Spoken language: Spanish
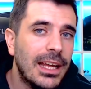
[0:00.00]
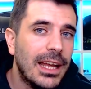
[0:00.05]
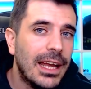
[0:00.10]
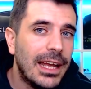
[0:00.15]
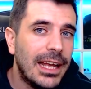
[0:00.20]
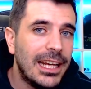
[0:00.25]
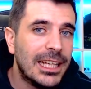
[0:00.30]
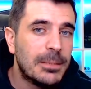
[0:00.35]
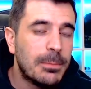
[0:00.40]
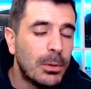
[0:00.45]

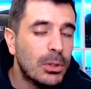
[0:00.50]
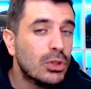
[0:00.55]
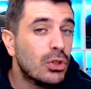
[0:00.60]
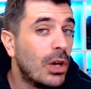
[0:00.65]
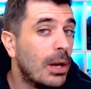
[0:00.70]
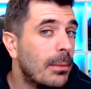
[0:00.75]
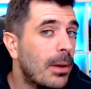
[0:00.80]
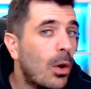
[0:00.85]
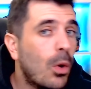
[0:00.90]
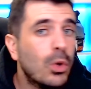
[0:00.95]
el
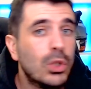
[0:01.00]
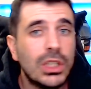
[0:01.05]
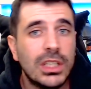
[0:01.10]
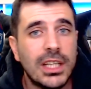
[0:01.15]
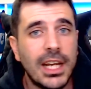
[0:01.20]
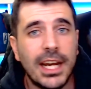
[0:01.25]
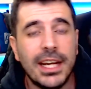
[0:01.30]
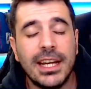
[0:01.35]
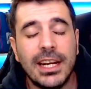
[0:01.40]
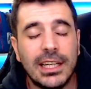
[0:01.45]
Sponsorama o si
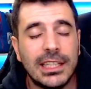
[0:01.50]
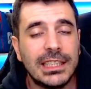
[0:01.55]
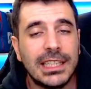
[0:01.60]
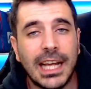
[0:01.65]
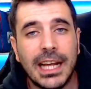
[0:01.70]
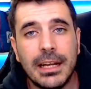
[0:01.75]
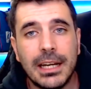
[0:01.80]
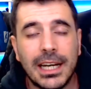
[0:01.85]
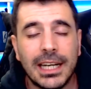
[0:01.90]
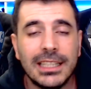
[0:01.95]
será en el
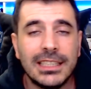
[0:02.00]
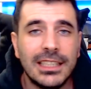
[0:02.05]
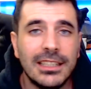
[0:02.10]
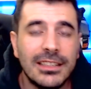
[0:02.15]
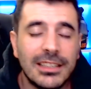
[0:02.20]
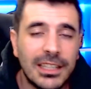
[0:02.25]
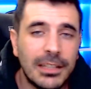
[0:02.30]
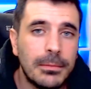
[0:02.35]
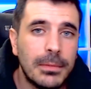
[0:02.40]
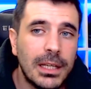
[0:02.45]
Sky
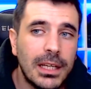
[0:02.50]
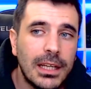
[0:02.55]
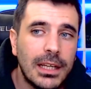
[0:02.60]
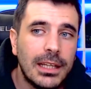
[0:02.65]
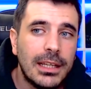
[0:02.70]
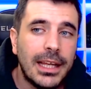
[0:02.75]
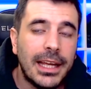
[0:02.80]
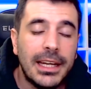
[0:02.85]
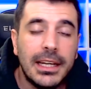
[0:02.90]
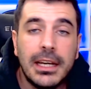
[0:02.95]
Racing Team
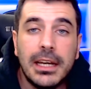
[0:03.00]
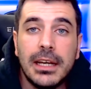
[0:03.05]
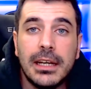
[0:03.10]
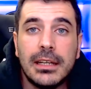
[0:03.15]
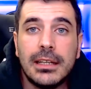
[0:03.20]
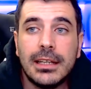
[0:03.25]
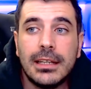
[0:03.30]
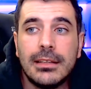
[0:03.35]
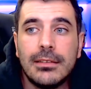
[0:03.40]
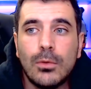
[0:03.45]
en el
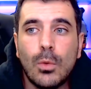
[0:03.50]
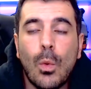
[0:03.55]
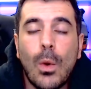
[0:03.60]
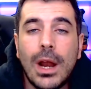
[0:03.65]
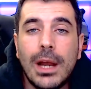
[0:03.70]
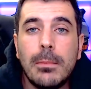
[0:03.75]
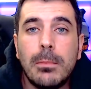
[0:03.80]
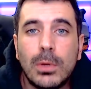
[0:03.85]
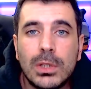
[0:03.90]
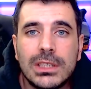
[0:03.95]

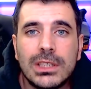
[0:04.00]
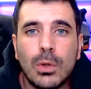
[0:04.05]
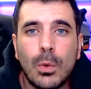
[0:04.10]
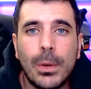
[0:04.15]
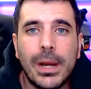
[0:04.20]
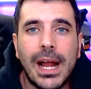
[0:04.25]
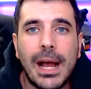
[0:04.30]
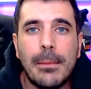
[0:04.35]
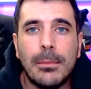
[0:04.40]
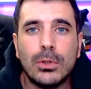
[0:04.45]
cual pues
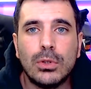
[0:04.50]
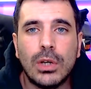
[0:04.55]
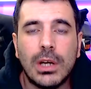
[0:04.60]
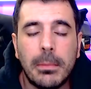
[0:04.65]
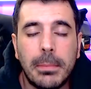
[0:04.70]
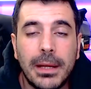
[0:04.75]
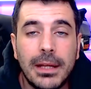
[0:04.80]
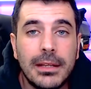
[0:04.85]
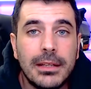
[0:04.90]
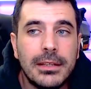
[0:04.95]
subirá a
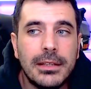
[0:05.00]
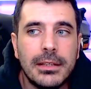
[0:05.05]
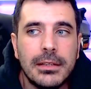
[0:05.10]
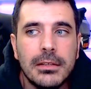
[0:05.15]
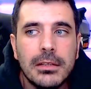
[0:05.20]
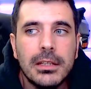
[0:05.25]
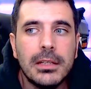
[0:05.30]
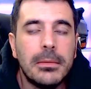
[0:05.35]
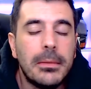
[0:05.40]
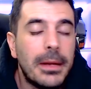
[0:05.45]
MotoGP
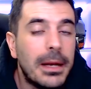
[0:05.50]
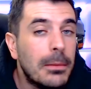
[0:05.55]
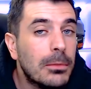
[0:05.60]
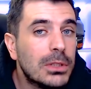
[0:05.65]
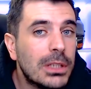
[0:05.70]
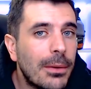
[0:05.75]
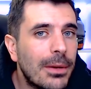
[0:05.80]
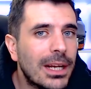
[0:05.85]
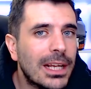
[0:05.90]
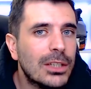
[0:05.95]
y,
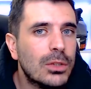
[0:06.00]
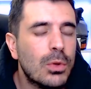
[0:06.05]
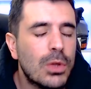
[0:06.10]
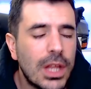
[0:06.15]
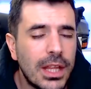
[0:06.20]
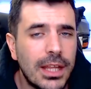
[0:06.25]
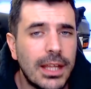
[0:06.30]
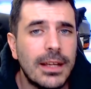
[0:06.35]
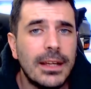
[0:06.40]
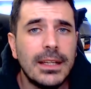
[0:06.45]
veremos a ver qué
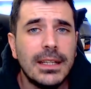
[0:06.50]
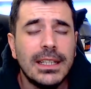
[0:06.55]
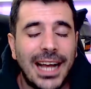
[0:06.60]
sucede.